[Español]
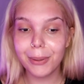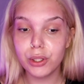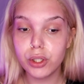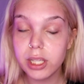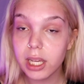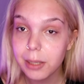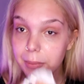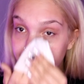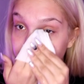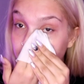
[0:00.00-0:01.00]
Pero yo llegué a
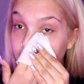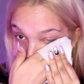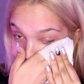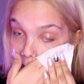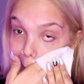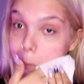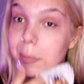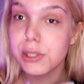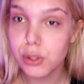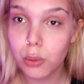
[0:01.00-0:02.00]
Madrid y me
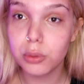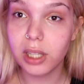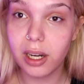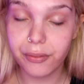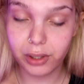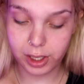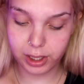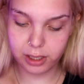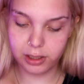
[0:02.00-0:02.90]
empezó a gustar la fiesta.